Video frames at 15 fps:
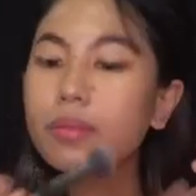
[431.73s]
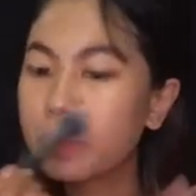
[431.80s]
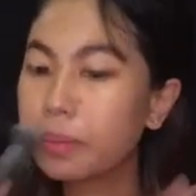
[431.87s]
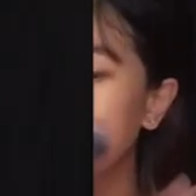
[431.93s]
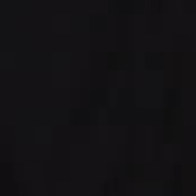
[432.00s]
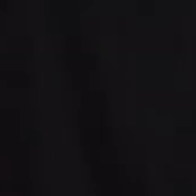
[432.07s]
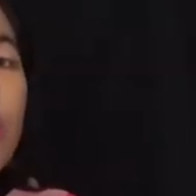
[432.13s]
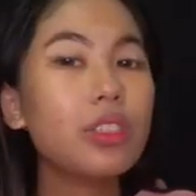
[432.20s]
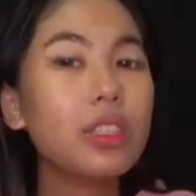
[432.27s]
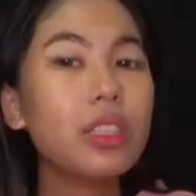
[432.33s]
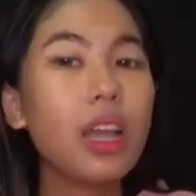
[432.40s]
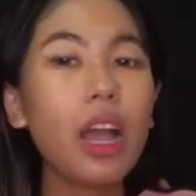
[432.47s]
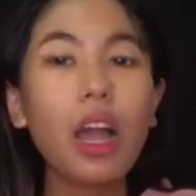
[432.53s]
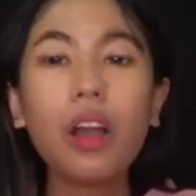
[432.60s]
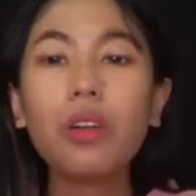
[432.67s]

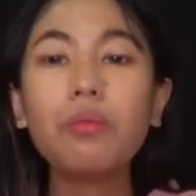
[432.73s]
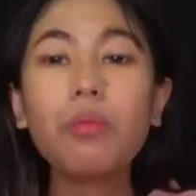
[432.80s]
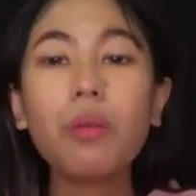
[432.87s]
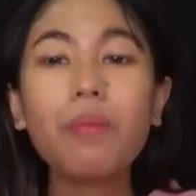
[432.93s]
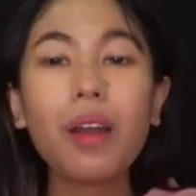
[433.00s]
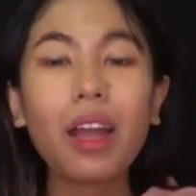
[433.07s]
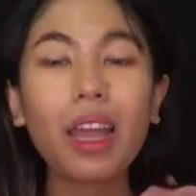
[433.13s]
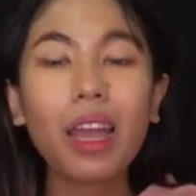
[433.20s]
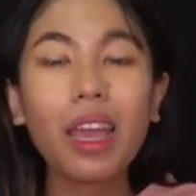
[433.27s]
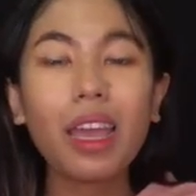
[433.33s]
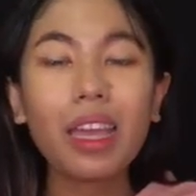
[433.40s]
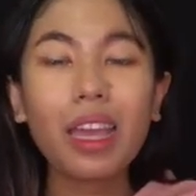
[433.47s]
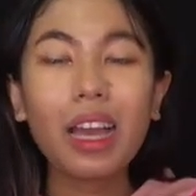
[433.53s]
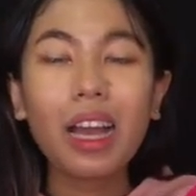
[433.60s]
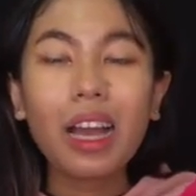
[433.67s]
selanjutnya aku mau
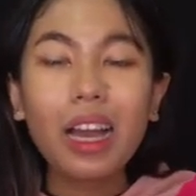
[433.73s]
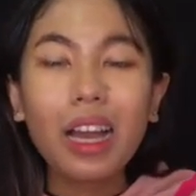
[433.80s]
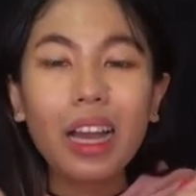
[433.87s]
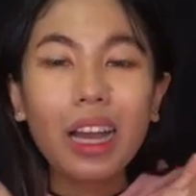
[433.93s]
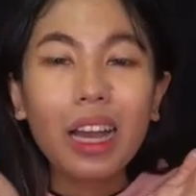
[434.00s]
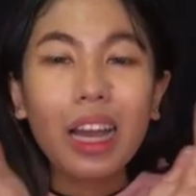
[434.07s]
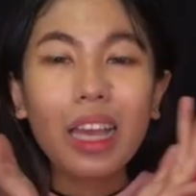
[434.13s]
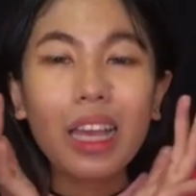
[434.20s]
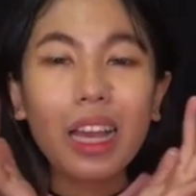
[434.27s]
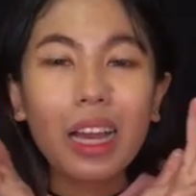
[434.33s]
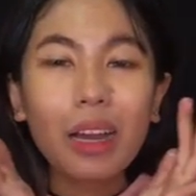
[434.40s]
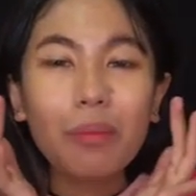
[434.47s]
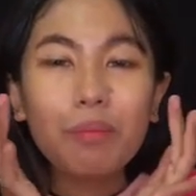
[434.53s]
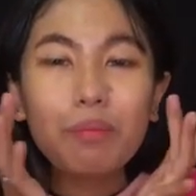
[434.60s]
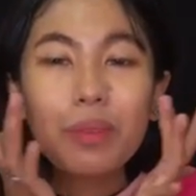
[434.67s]
pakai yang
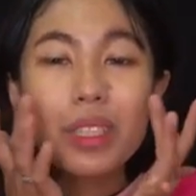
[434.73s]
kayak